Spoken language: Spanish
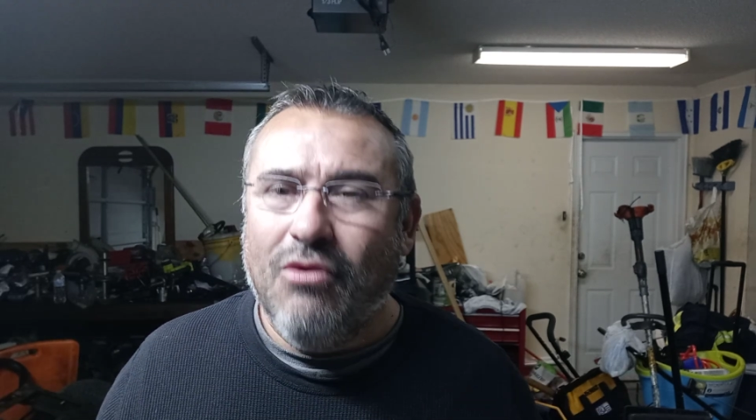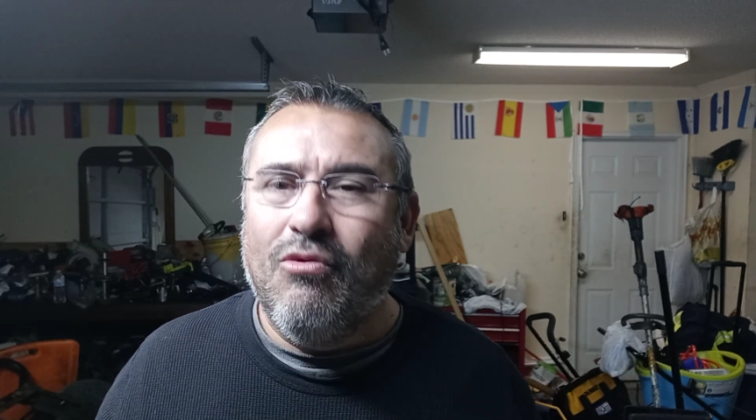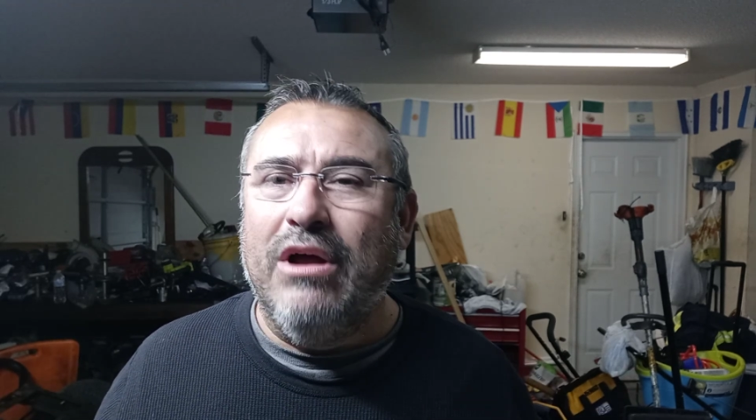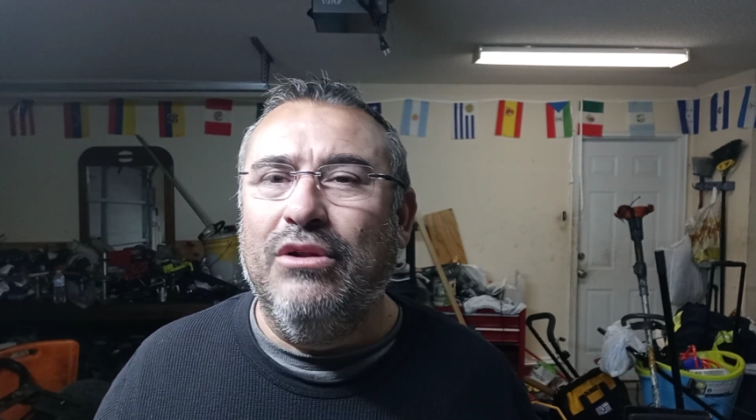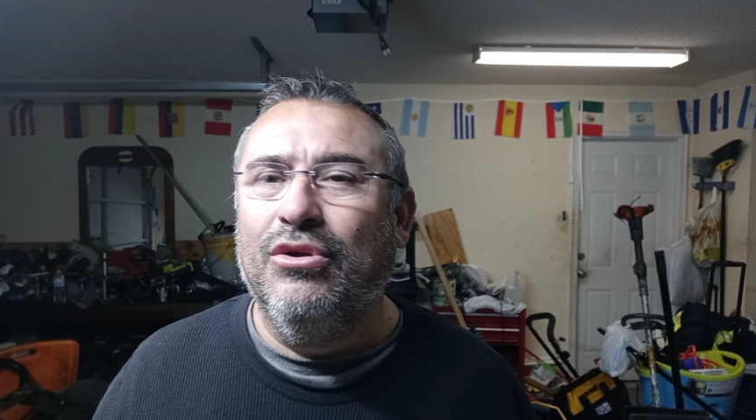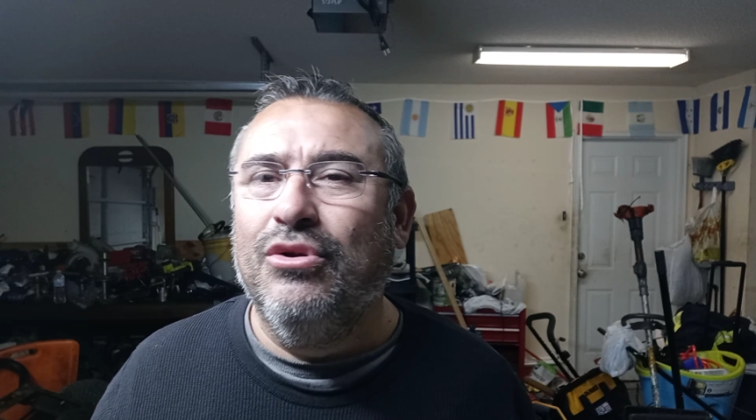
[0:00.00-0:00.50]

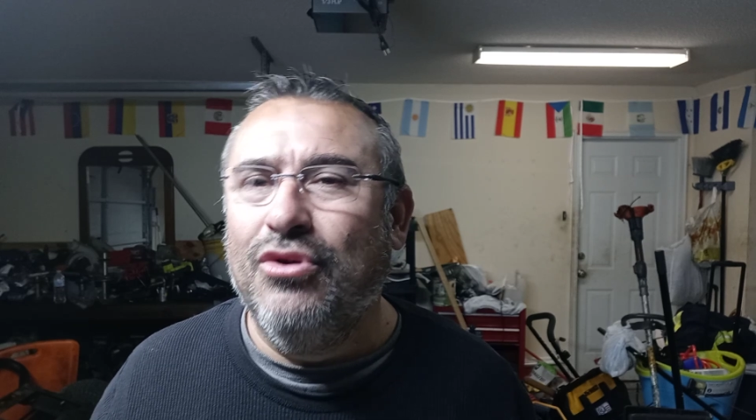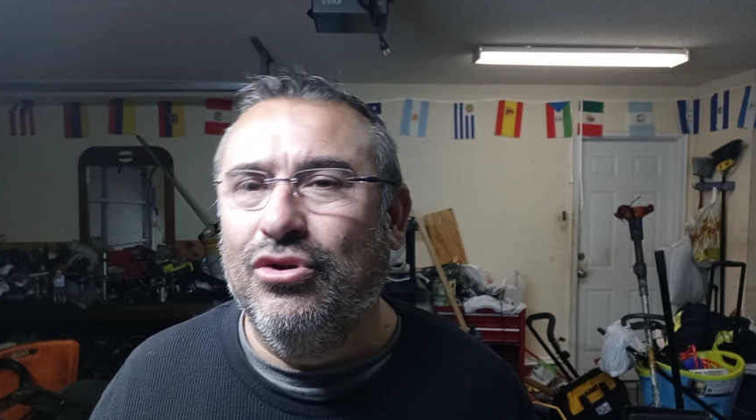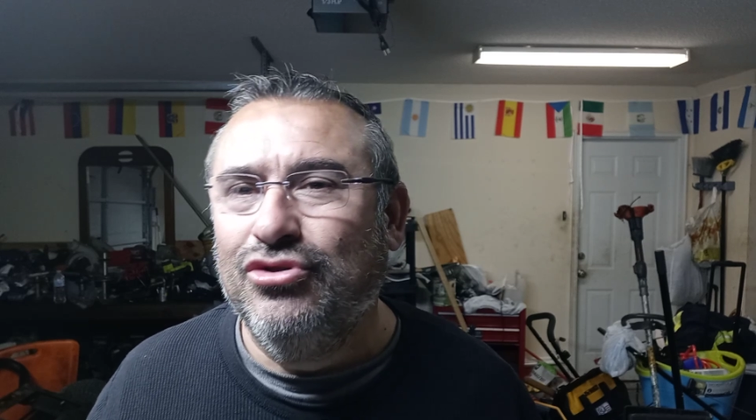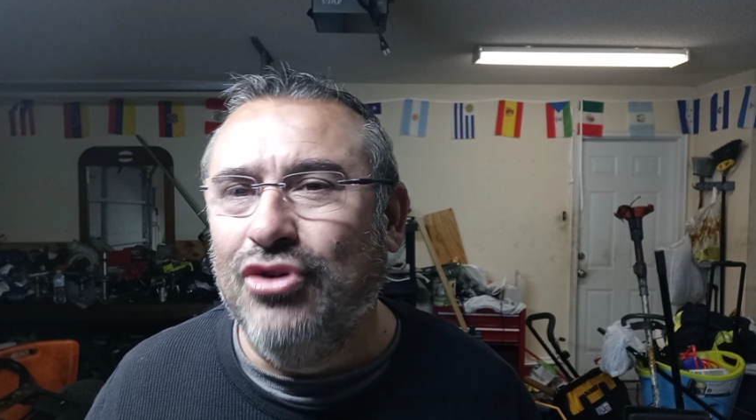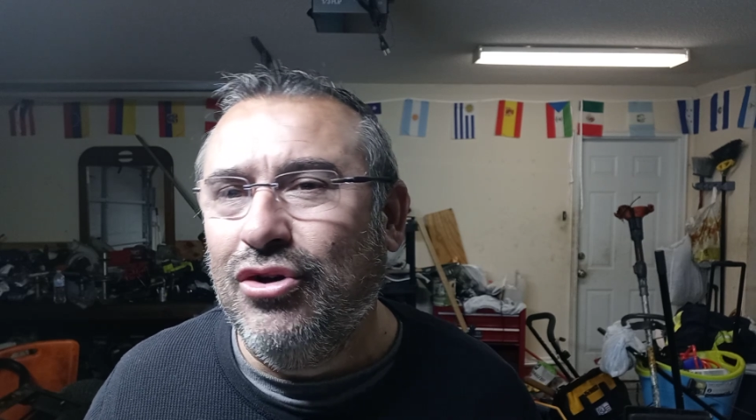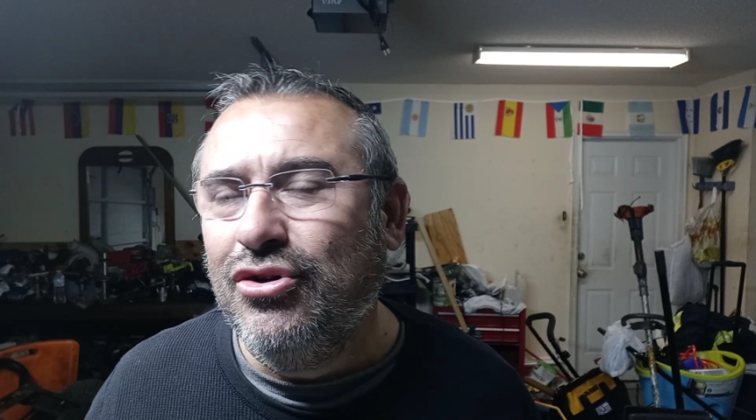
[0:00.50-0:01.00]
cuando
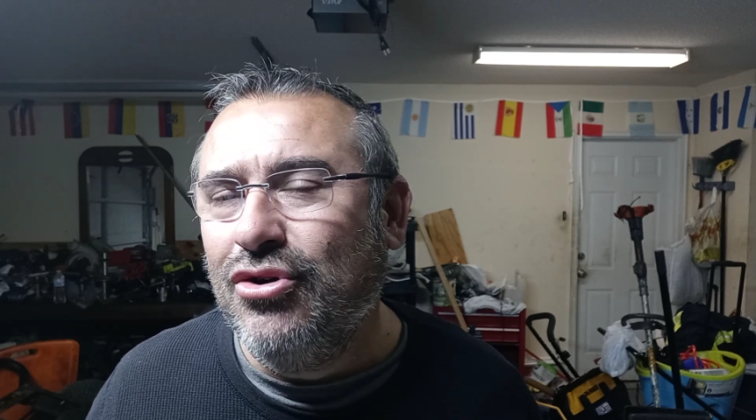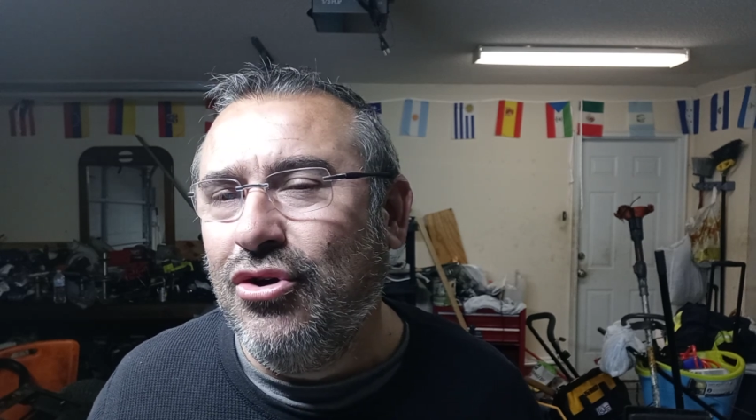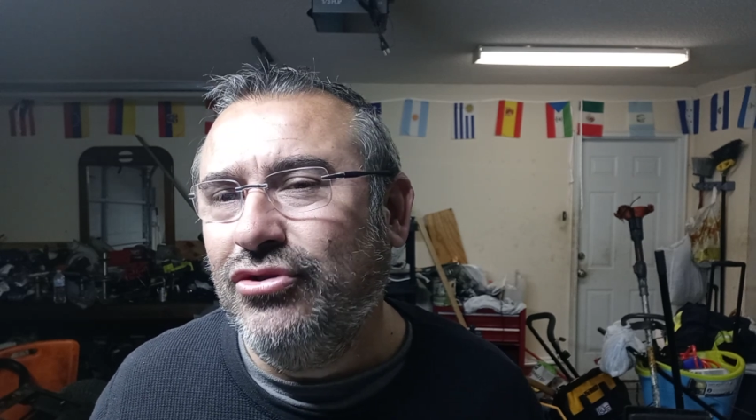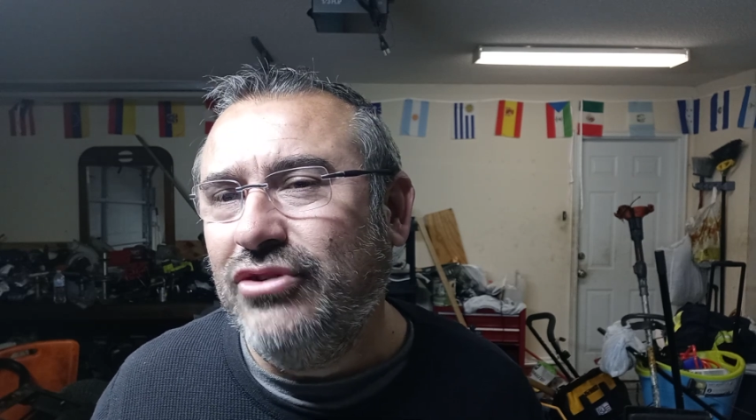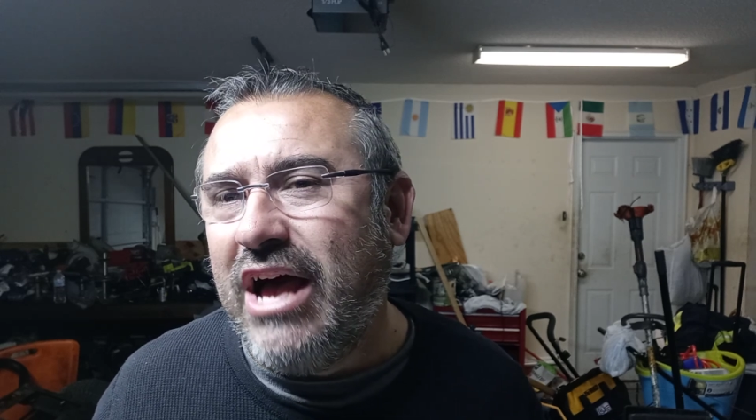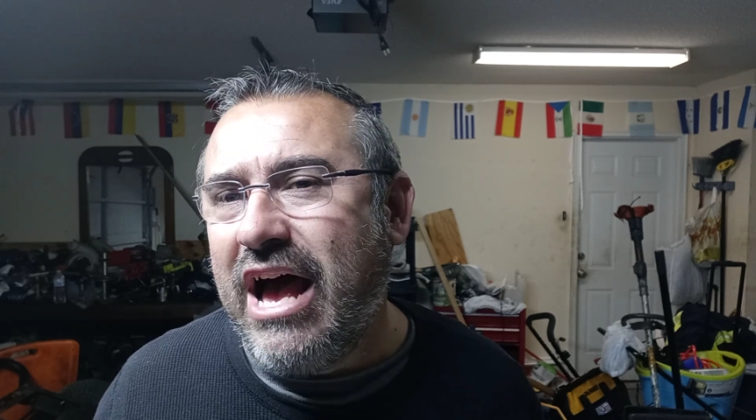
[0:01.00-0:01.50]

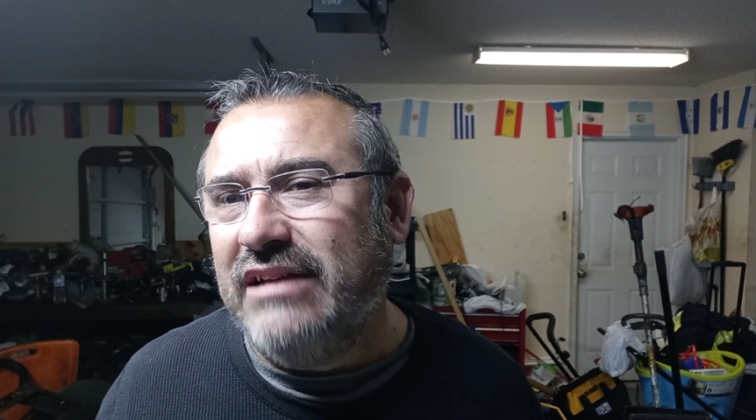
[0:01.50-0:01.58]
nosotros